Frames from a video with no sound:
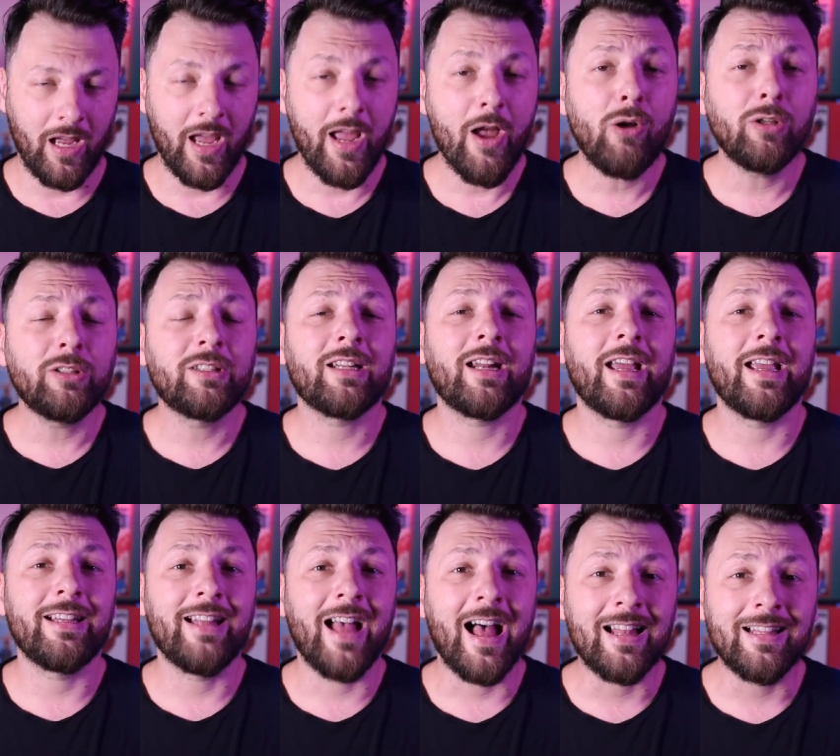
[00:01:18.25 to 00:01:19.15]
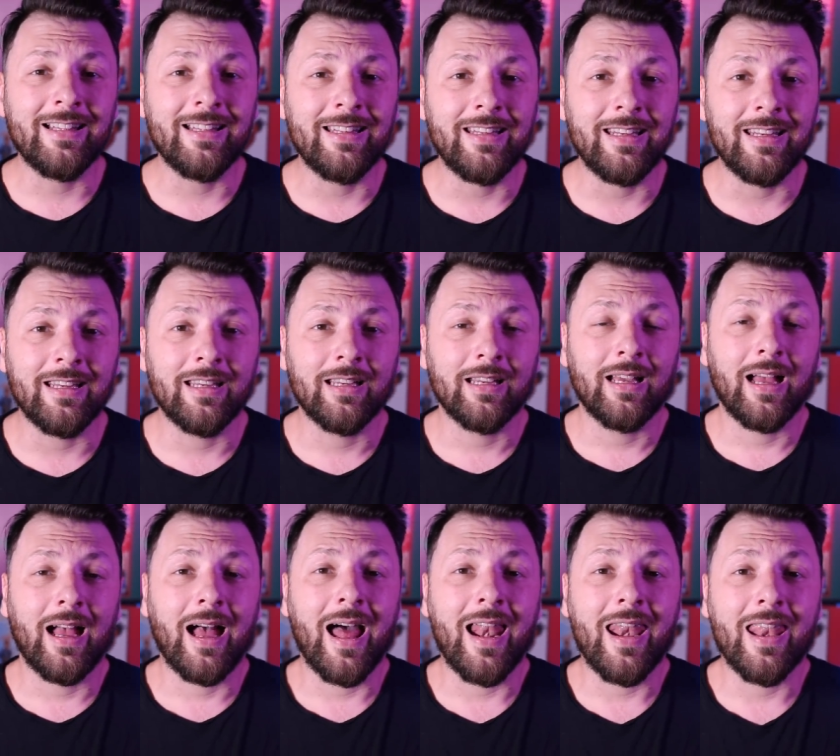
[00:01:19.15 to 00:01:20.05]
E oltre ai danni
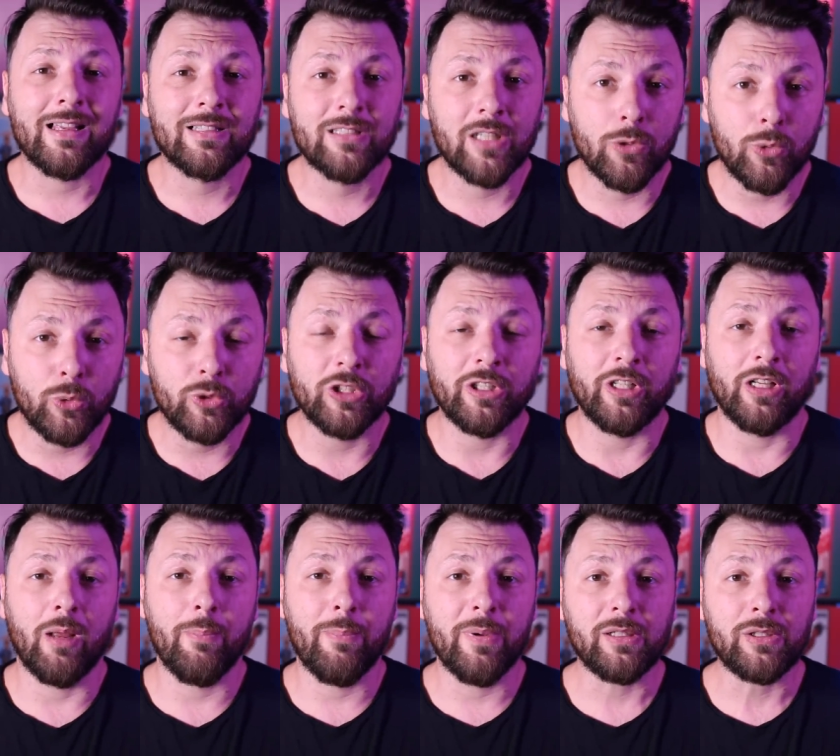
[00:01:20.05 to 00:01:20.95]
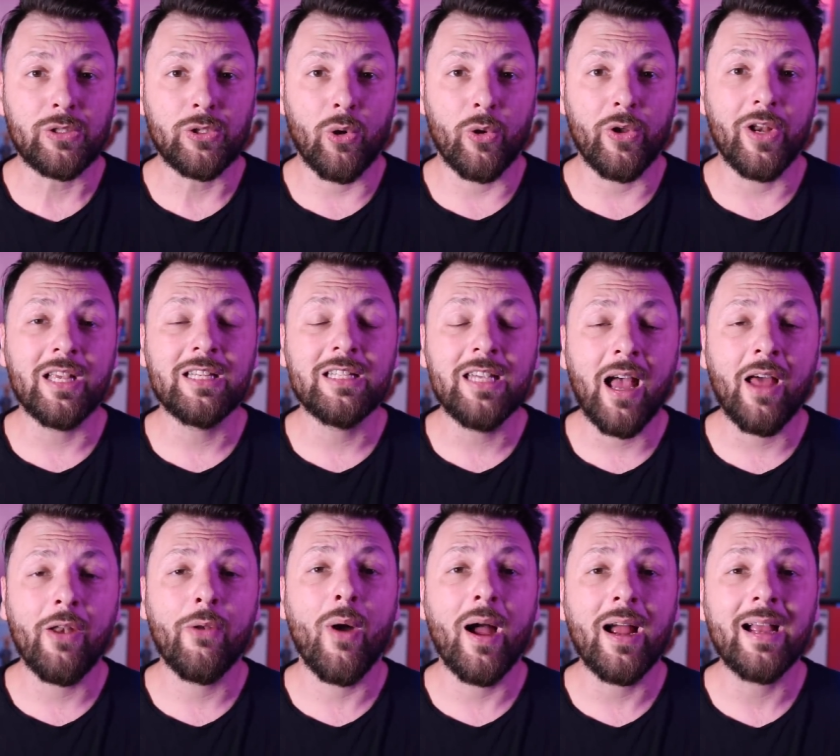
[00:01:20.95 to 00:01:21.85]
alla salute delle persone si
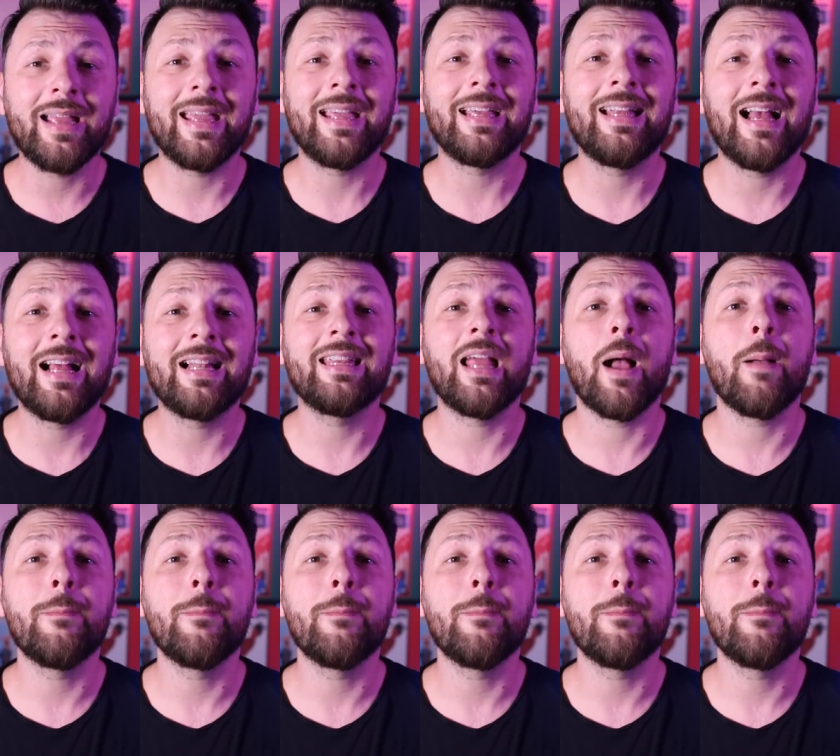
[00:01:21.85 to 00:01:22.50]
hanno anche i danni